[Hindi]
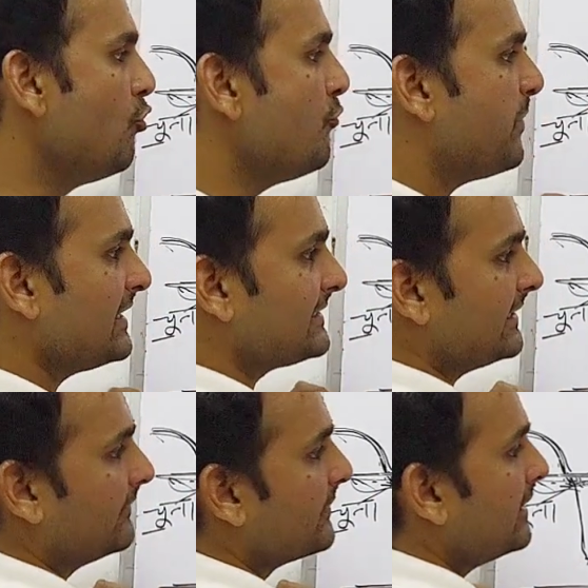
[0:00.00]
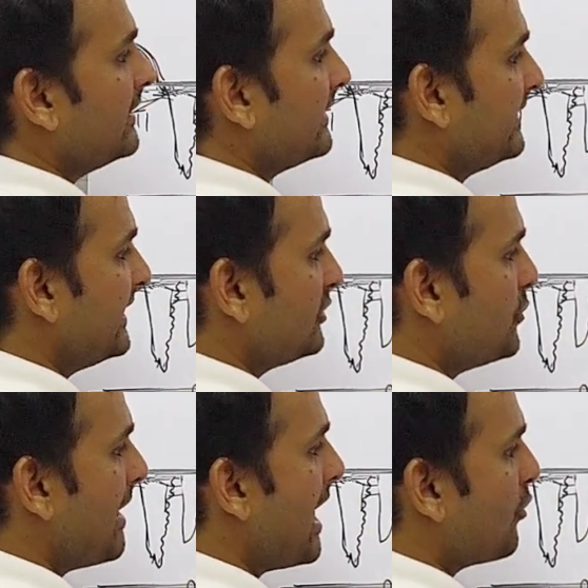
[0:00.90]
ऊपर से ये
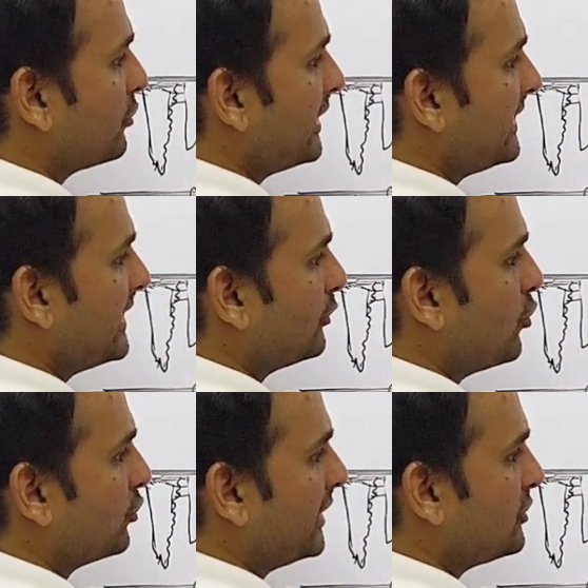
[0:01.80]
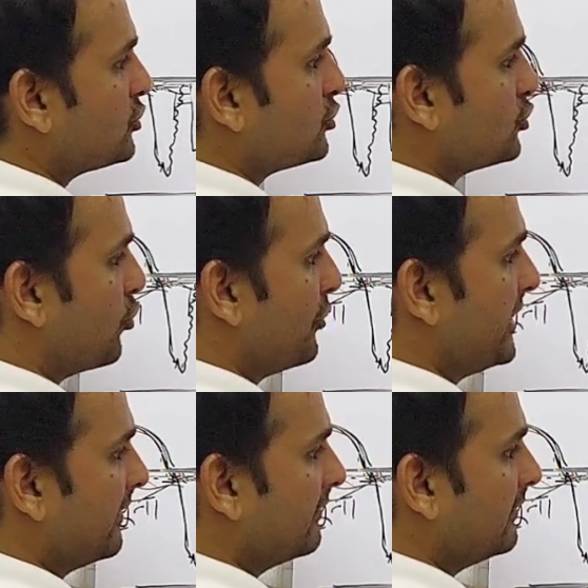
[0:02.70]
जो भाग होता है ये तो होते हैं चौड़े